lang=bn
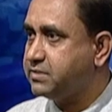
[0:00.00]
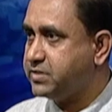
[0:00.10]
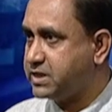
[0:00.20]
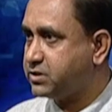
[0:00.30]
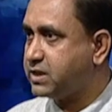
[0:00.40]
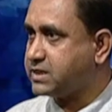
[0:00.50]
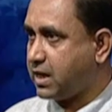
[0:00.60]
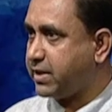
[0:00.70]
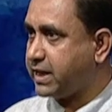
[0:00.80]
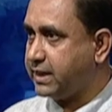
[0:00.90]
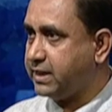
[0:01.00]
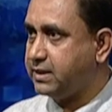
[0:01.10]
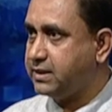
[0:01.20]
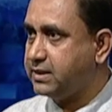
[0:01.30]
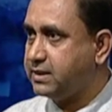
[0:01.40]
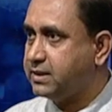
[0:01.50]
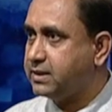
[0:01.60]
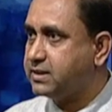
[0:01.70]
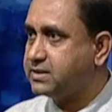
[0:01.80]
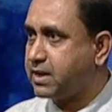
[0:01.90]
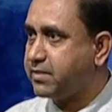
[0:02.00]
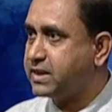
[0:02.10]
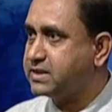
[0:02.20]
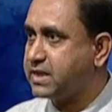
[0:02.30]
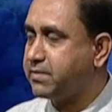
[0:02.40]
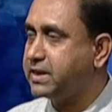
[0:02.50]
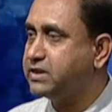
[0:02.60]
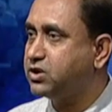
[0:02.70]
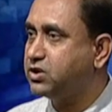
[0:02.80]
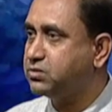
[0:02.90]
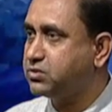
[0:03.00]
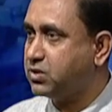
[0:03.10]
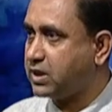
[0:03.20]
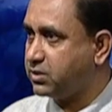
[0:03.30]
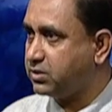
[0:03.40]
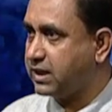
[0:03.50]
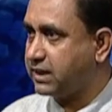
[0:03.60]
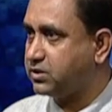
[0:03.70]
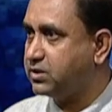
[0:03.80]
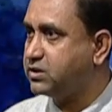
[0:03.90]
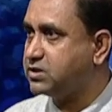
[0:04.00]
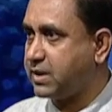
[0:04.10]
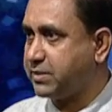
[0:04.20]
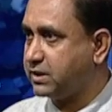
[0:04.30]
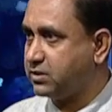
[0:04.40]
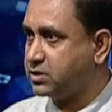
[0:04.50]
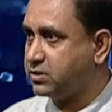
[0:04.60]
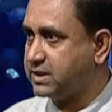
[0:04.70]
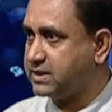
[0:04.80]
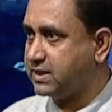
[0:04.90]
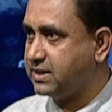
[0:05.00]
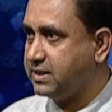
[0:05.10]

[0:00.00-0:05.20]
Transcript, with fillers: বিশেষ করে চা বাগানে চা বাগান চা বাগানে যখন করা রোদ লাগে তখন কিন্তু চা পাতা নষ্ট হয়ে যায়